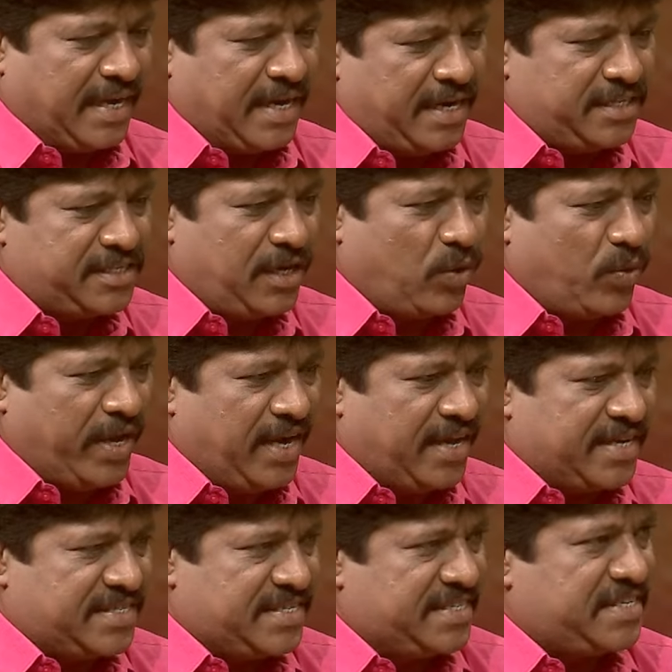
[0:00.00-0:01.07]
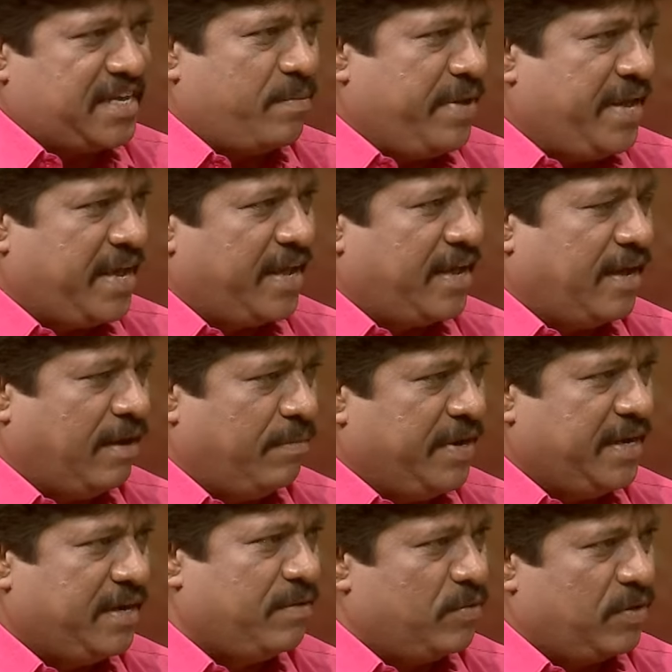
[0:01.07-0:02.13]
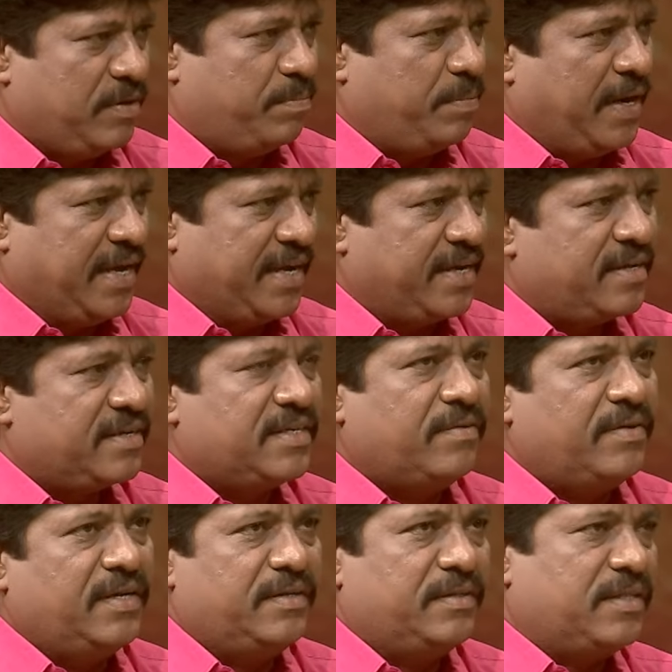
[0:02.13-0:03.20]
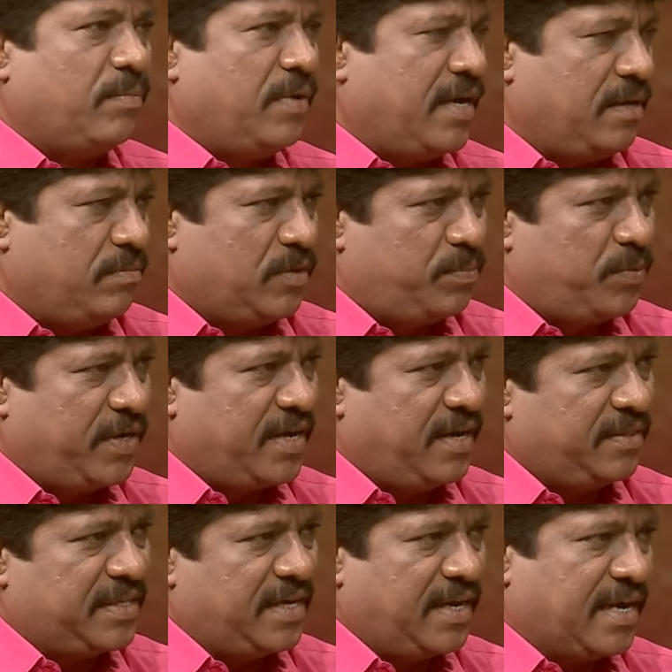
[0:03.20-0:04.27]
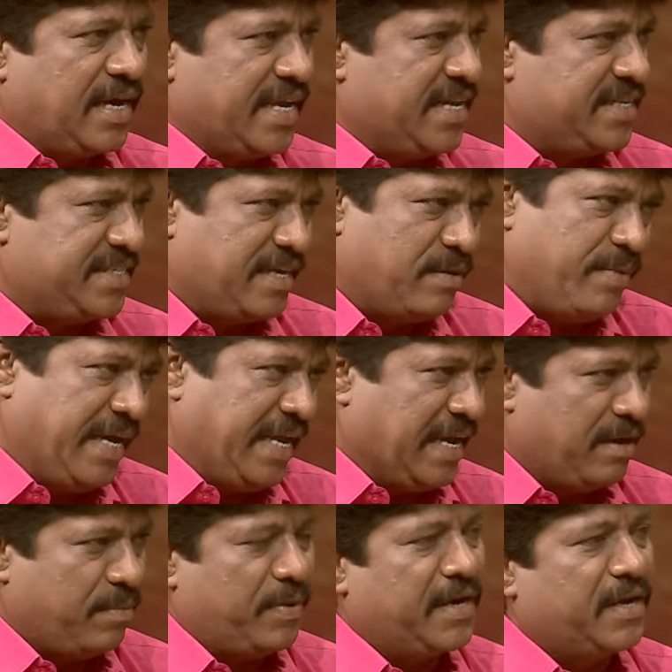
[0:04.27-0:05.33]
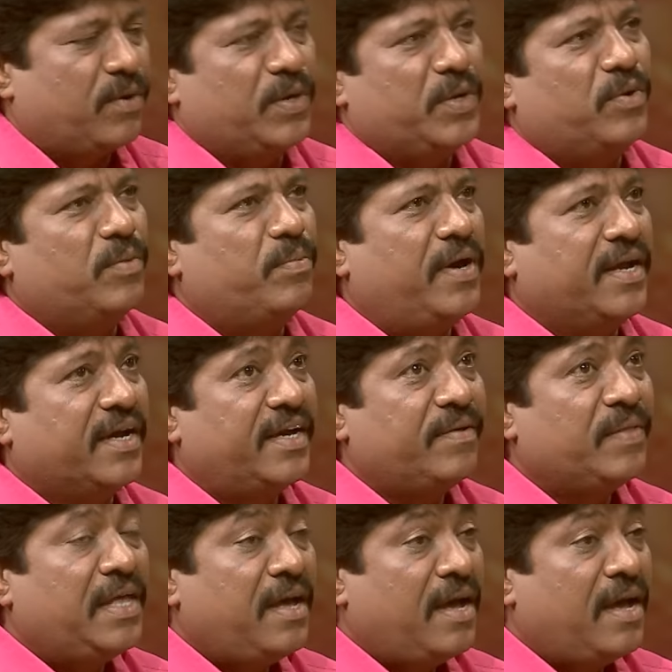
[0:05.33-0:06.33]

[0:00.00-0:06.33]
கரிசல் குயில் கிருஷ்ணசாமி அப்படின்ற ஒரு பாடகர் அவர் தமிழ்நாடு முற்போக்கு எழுத்தாளர் கலைஞர் சங்க மேடைகளில் பாடக்கூடிய ஒரு பாடகர்